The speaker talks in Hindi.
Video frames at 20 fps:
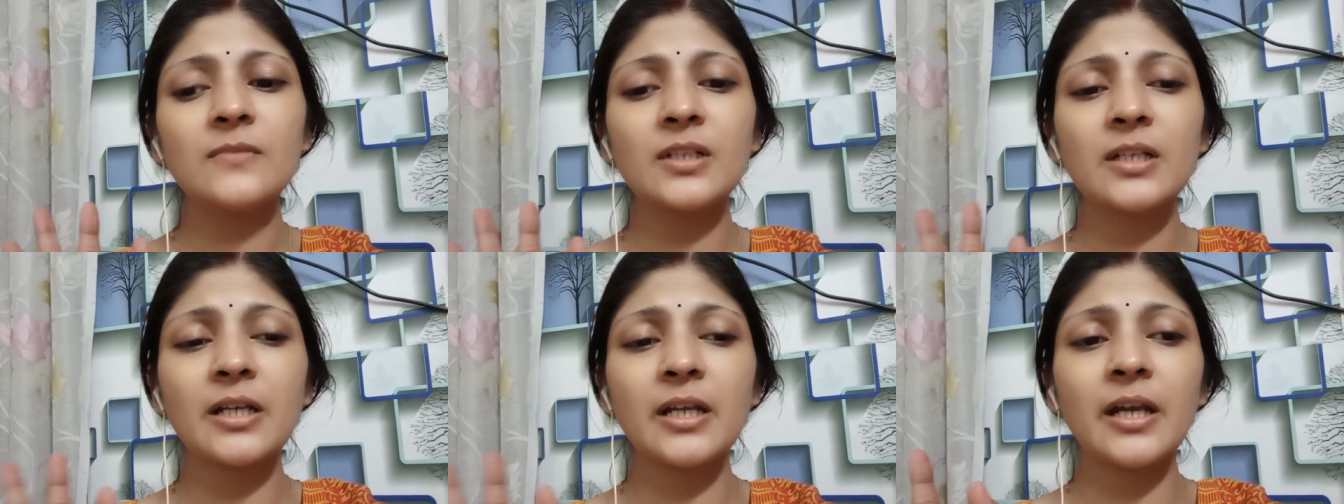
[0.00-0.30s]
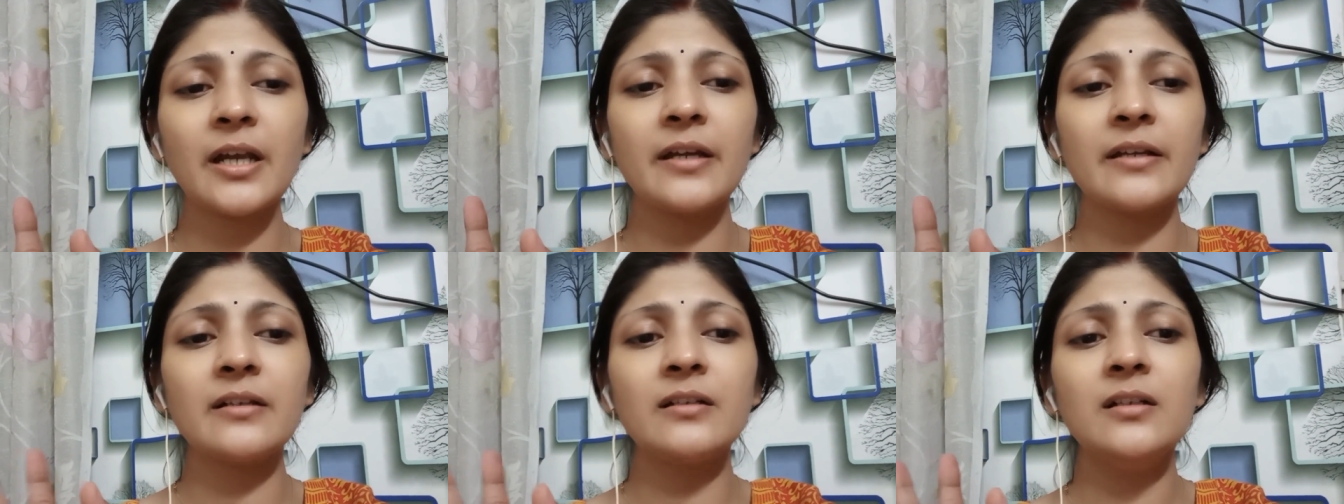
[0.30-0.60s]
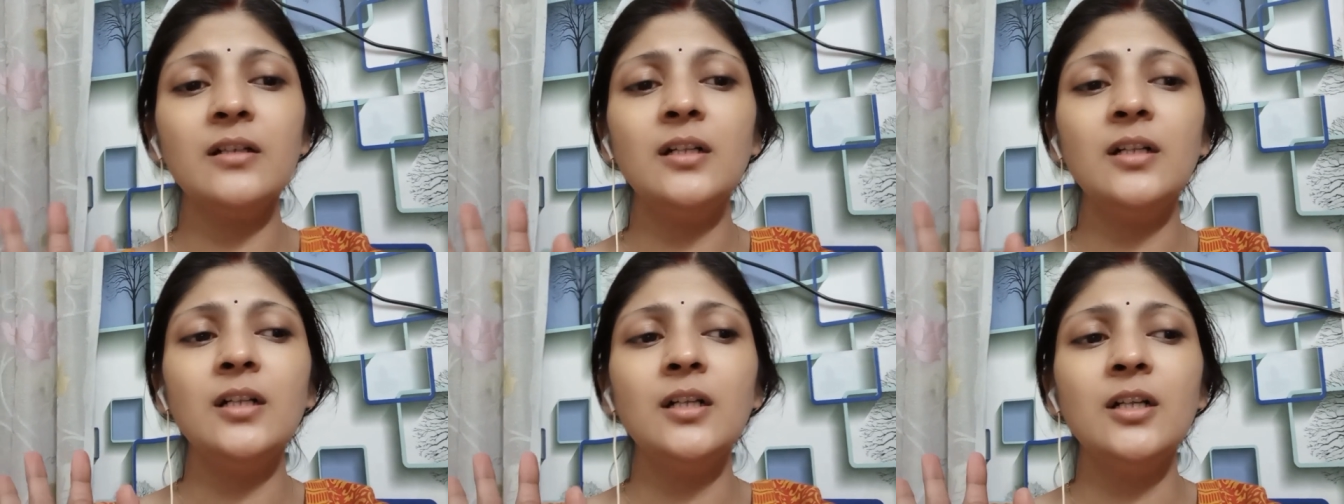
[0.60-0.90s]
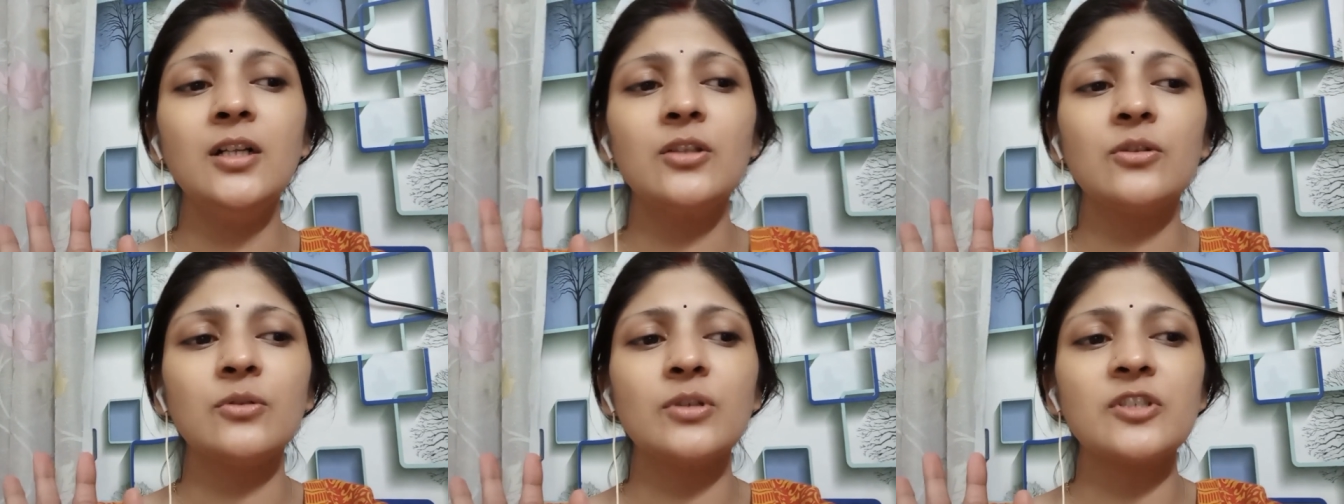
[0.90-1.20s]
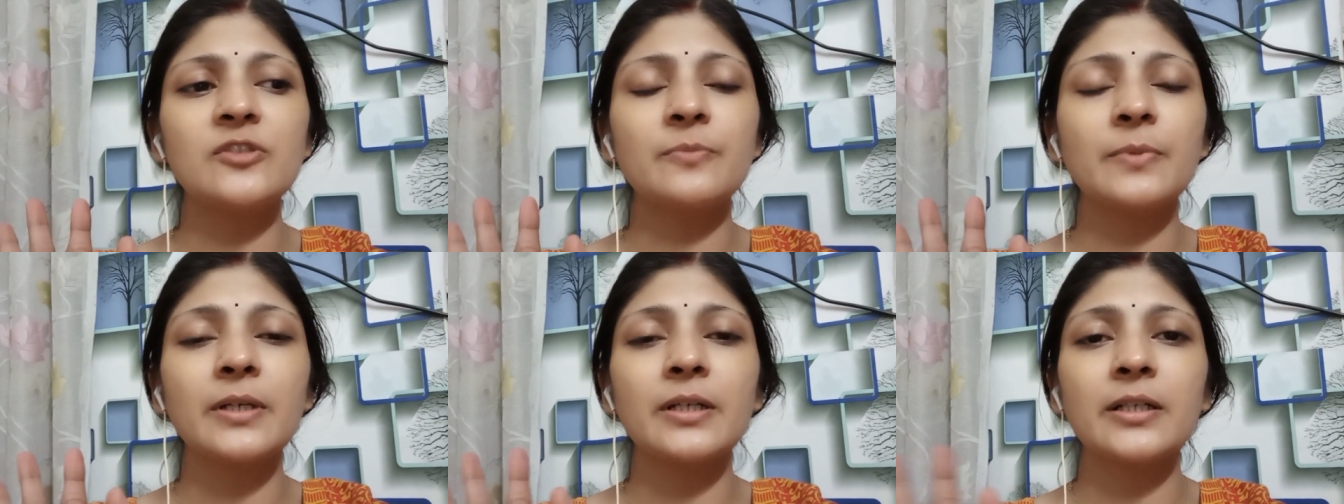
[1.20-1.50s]
खैर तो इस
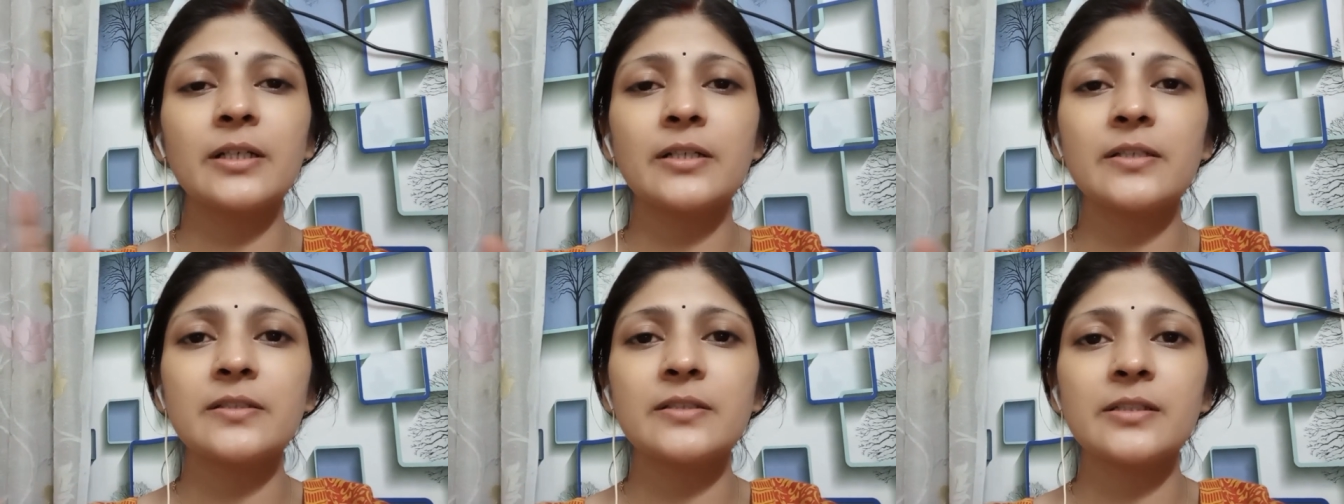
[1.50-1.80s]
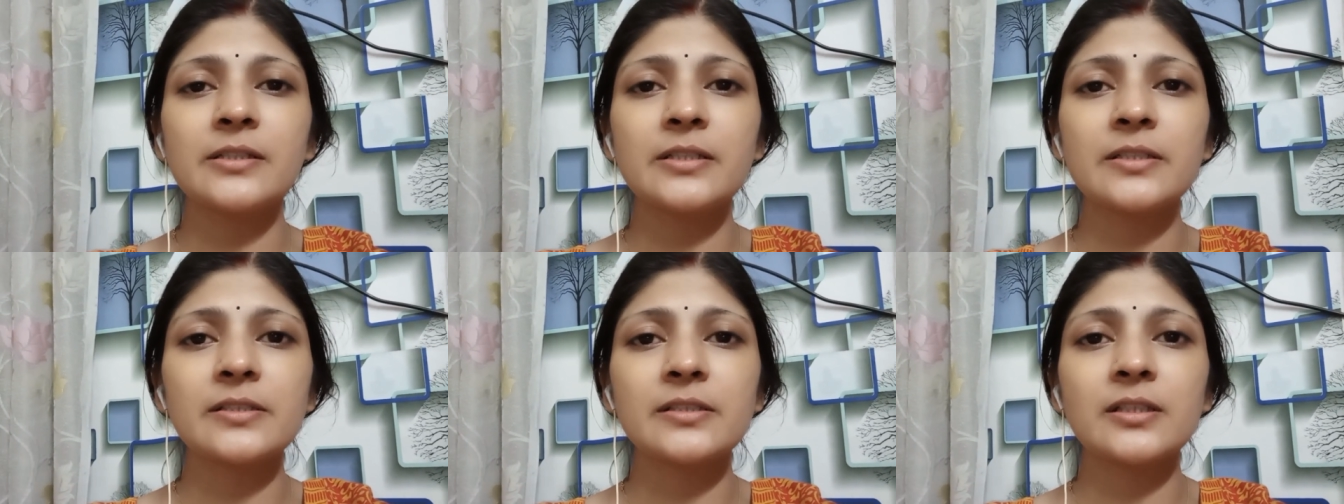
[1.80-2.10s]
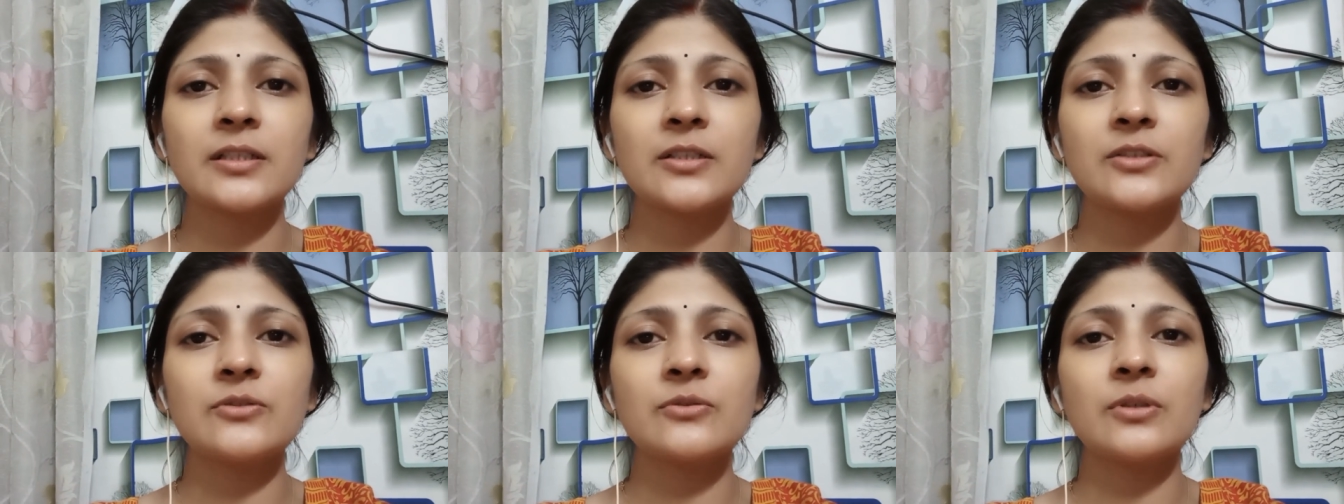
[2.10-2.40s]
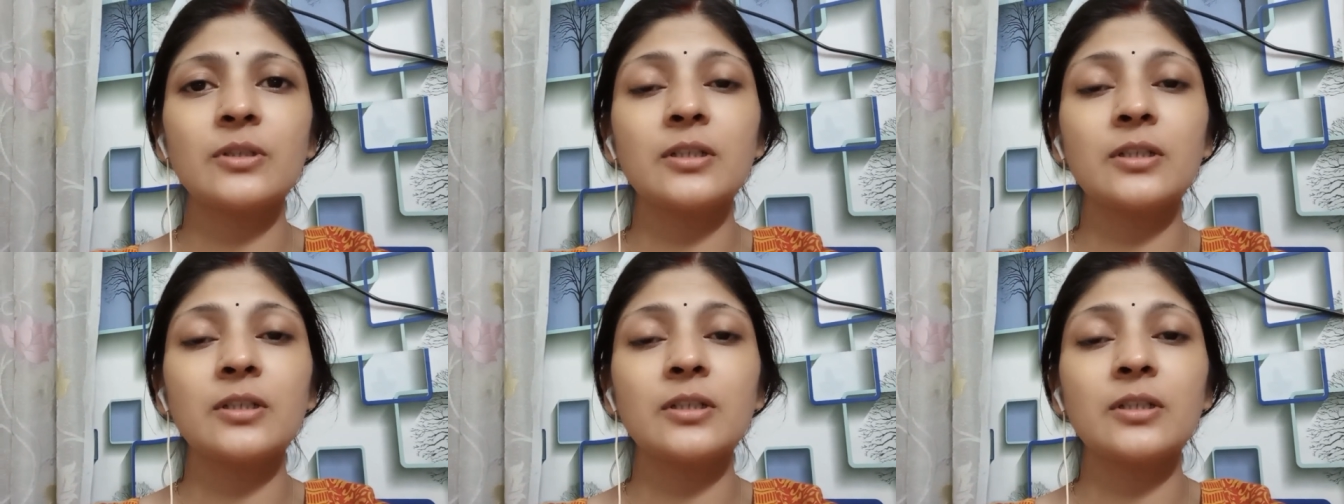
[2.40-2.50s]
बार का रिज़ल्ट इसका जो है